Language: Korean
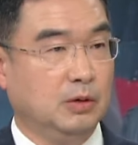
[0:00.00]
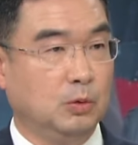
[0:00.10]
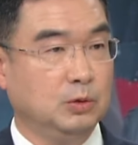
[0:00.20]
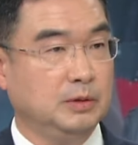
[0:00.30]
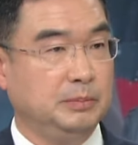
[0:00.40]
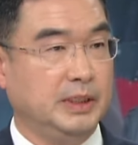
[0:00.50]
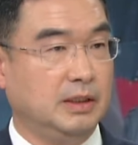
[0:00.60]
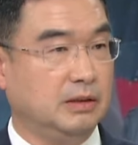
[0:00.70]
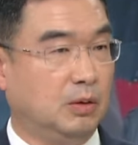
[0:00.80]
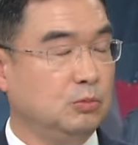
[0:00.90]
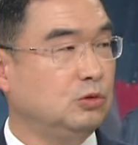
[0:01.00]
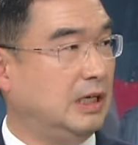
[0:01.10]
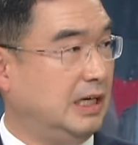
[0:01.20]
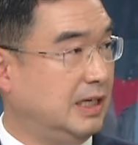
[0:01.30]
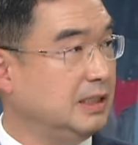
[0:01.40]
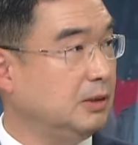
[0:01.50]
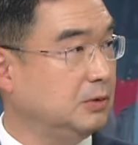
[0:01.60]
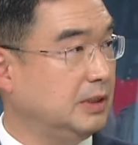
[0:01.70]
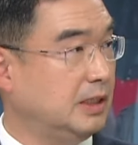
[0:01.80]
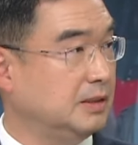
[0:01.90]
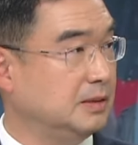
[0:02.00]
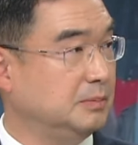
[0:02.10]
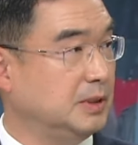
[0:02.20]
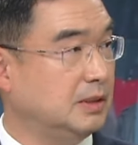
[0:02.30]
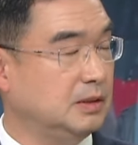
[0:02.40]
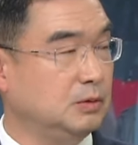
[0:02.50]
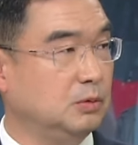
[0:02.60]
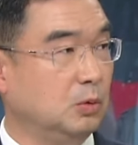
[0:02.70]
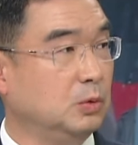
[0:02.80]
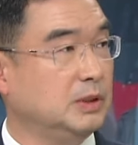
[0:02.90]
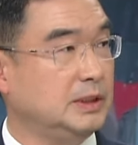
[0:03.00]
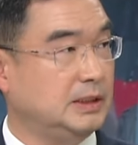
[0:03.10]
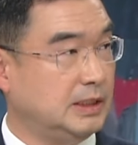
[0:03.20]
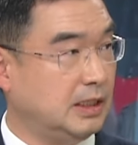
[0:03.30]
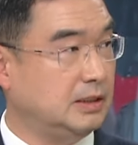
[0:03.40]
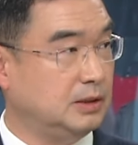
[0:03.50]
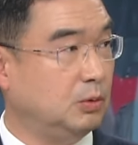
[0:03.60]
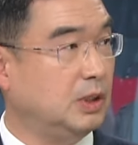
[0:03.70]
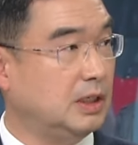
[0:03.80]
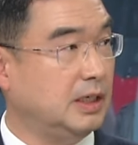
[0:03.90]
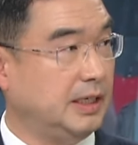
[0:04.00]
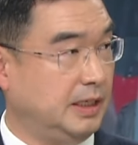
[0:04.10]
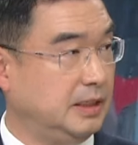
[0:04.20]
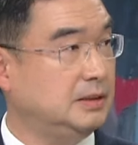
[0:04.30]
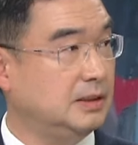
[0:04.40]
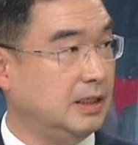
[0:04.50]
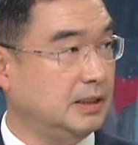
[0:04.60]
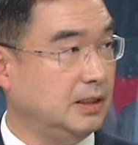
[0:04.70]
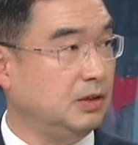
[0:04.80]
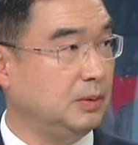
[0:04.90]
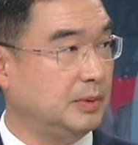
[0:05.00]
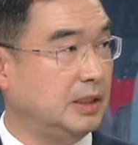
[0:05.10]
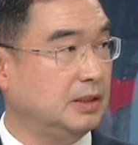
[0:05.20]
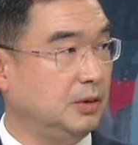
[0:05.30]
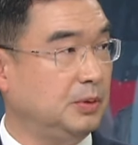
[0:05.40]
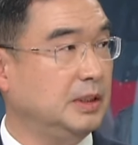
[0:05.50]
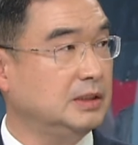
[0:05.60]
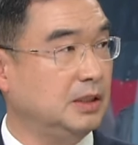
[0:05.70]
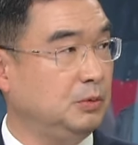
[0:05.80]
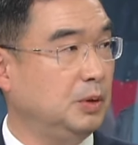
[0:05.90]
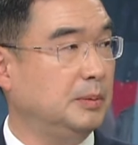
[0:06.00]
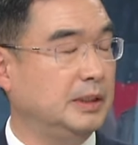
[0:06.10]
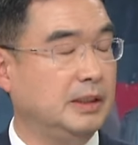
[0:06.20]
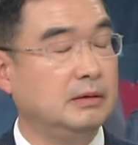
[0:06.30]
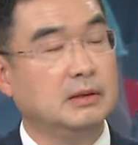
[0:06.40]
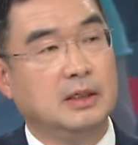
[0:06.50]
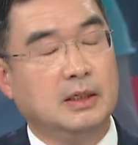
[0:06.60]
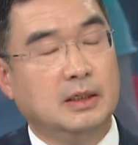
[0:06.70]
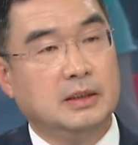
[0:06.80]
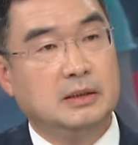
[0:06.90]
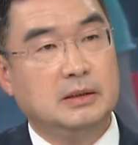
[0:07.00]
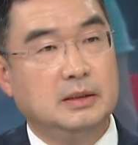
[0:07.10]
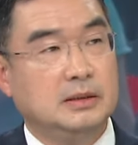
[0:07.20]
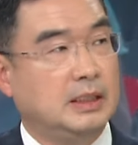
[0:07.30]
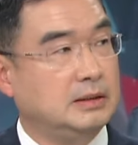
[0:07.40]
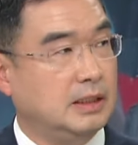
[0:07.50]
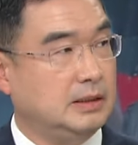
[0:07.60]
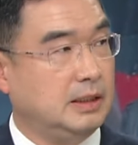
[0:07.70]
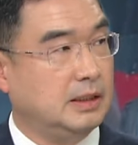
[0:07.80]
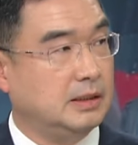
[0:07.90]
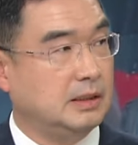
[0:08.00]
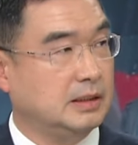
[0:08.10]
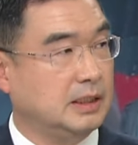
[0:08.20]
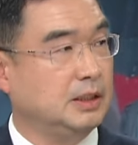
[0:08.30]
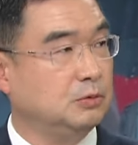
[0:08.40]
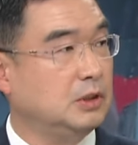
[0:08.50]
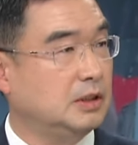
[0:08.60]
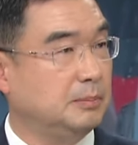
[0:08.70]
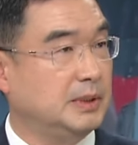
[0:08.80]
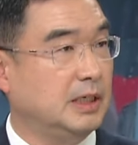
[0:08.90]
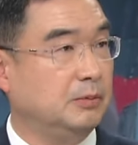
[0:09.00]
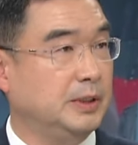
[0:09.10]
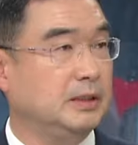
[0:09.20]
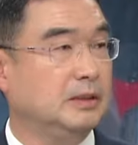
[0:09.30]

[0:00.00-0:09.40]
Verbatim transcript: 오는 비가 너무 강하게 온다는 겁니다. 그리고 오는 시간을 정확하게 예측하기 어렵다는 게 굉장히 위험한데요. 그렇군요. 특히 음. 산사태가 상당히 우려됩니다. 왜